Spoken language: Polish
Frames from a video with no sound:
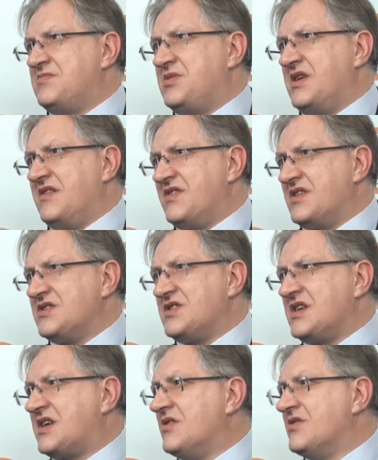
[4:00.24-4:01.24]
pojawienia się
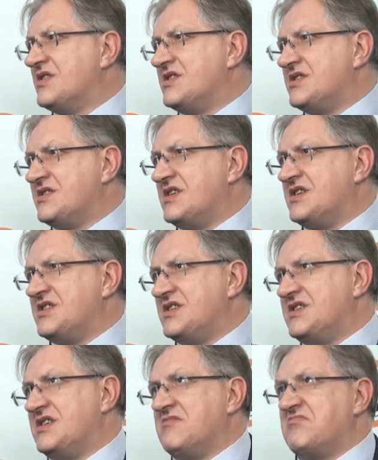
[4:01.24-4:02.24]
takiego
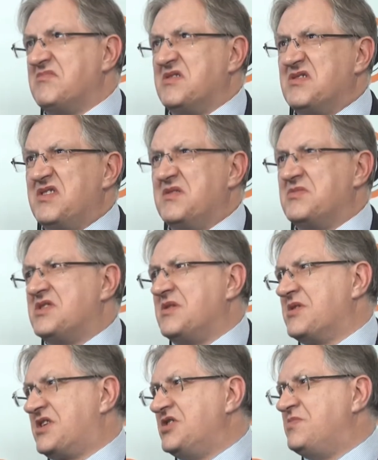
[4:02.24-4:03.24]
narzędzia, no nie wiem, czy
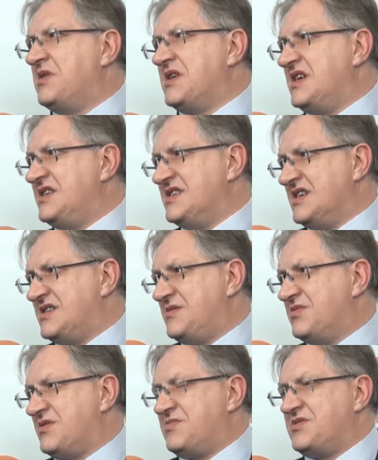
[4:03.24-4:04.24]
tam jakiejś penalizacji,
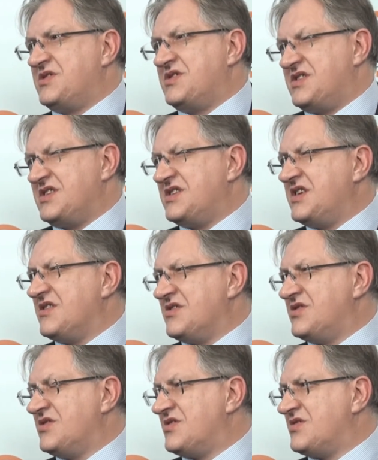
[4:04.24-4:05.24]
bo to przecież też nie
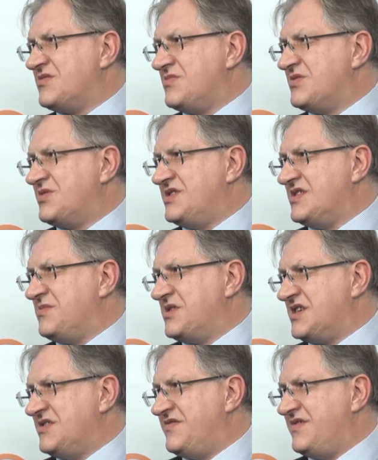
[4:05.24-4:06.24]
chodzi o to, żeby ludzi
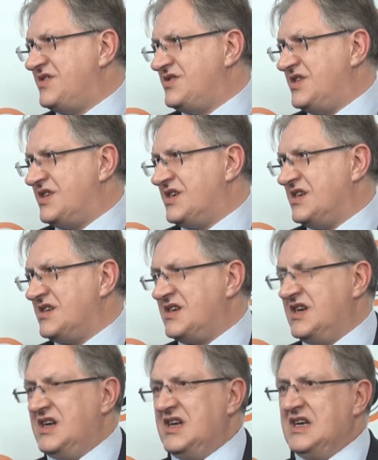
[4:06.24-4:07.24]
zamykać w więzieniach
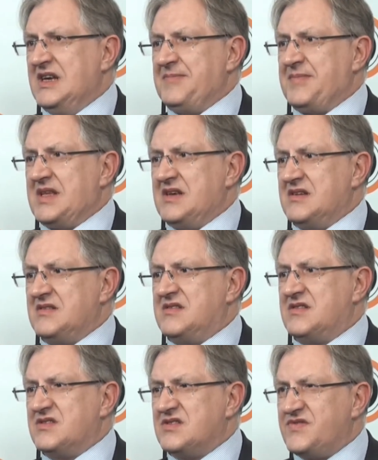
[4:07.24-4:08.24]
E,
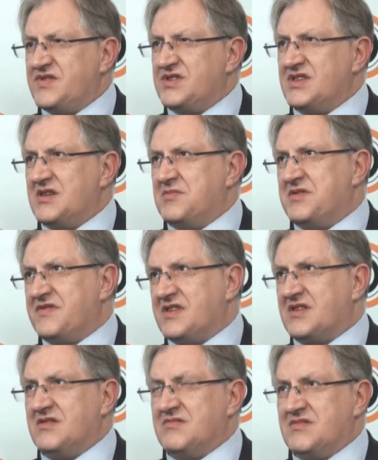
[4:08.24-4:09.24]
tylko stworzenie
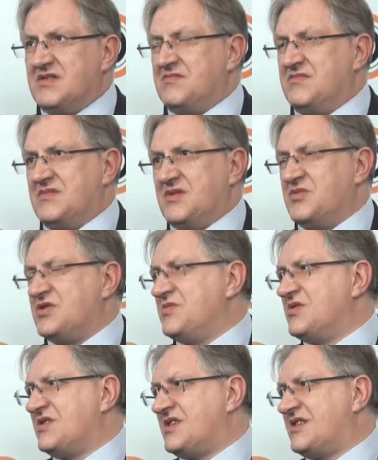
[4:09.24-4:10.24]
pewnego, no
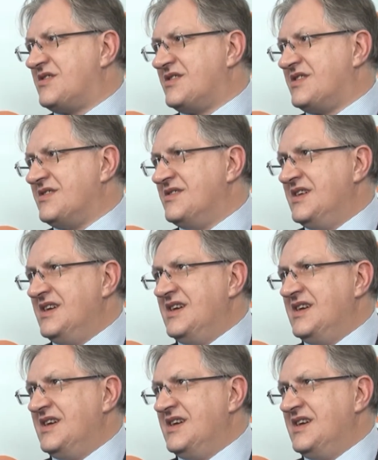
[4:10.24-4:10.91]
możemy to tak trochę